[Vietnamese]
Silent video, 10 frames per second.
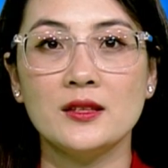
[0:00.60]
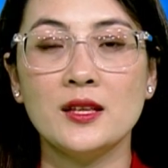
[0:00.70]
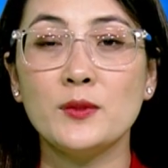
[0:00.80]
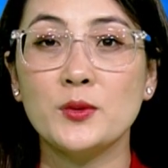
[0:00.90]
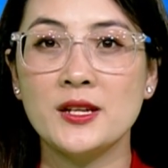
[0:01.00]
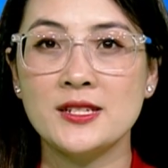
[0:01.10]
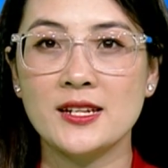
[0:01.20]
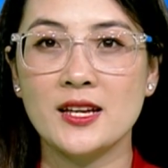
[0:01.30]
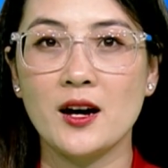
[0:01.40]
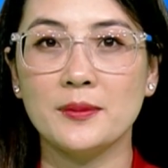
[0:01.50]
Tiếp tục chương
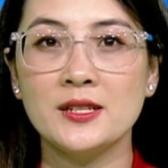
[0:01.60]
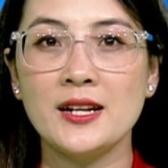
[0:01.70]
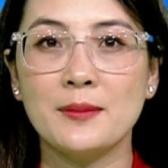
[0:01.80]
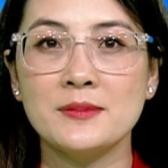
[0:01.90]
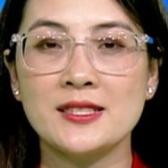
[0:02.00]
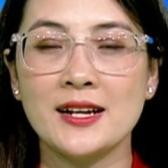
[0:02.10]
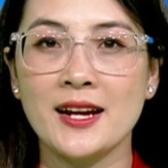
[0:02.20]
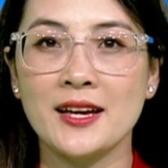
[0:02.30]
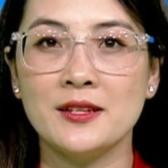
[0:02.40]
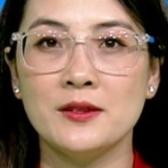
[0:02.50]
trình kỳ họp thứ 5 sáng
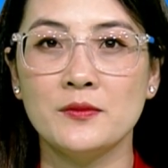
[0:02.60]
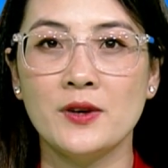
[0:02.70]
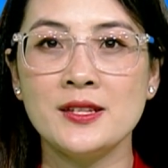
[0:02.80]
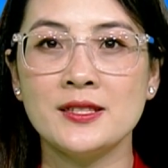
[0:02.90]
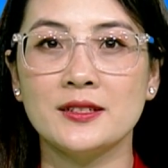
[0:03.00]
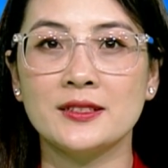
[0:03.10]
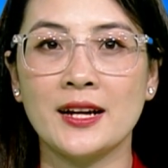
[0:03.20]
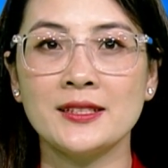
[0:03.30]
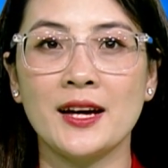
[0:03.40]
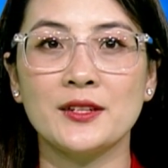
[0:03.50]
nay với sự
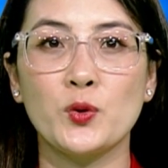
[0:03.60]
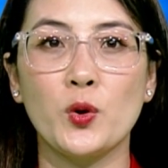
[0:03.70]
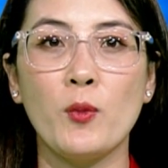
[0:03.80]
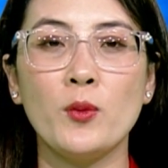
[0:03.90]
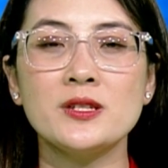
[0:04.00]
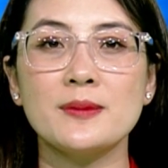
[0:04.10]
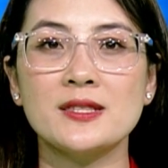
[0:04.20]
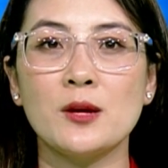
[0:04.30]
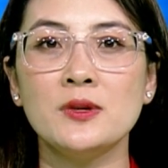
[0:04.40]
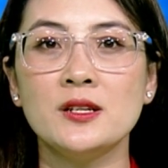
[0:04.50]
tán thành của
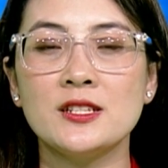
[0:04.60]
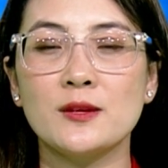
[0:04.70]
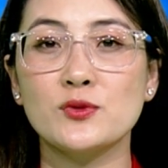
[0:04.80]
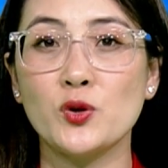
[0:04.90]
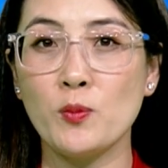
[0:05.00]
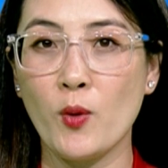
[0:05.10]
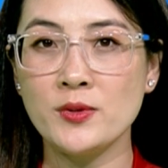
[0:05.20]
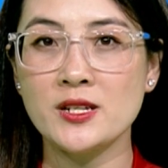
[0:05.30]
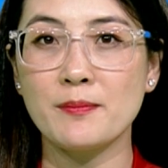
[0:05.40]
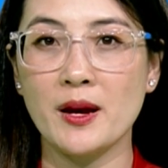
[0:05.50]
460 trong số
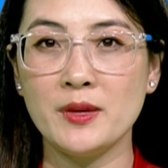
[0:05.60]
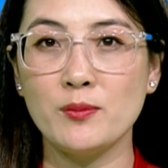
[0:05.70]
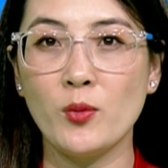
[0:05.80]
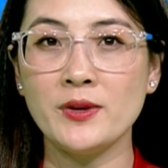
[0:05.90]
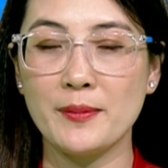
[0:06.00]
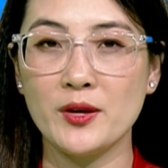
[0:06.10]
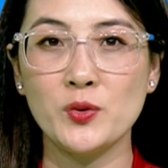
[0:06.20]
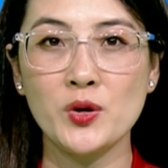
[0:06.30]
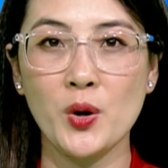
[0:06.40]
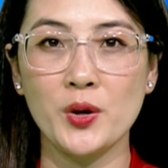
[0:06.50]
474 đại biểu
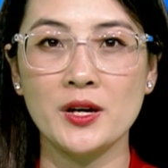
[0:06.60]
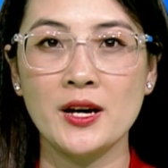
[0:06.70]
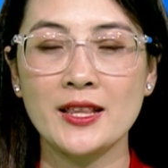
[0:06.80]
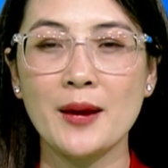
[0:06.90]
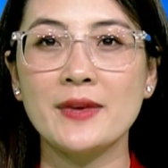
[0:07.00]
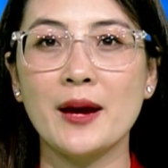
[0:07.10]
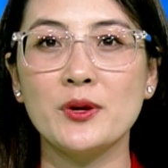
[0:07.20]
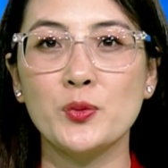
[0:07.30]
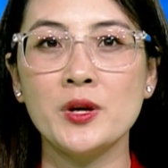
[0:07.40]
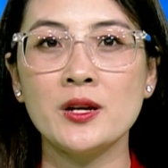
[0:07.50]
Quốc hội tham gia
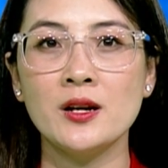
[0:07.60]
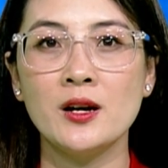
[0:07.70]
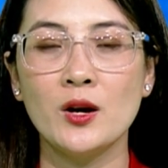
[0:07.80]
biểu quyết,